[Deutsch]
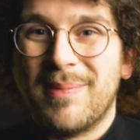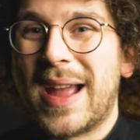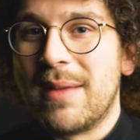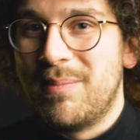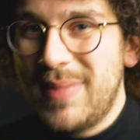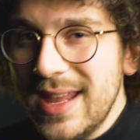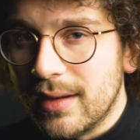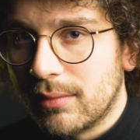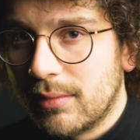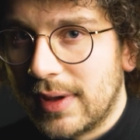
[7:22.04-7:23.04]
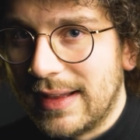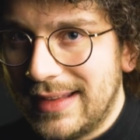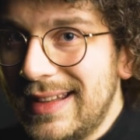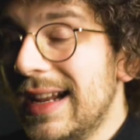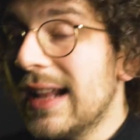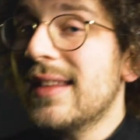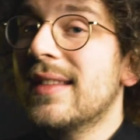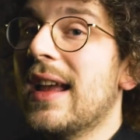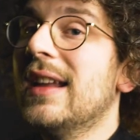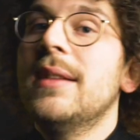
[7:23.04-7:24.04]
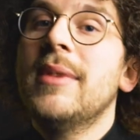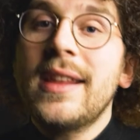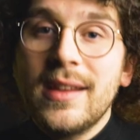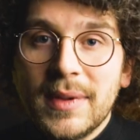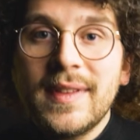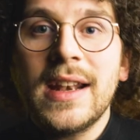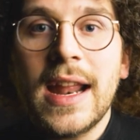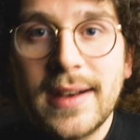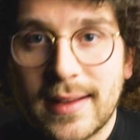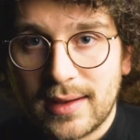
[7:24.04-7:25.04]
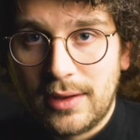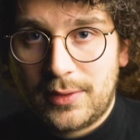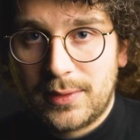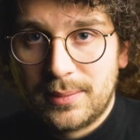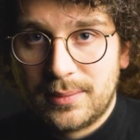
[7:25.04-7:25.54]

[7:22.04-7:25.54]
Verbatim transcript: Beim Bier sieht die ganze Sache nämlich ein bisschen anders aus.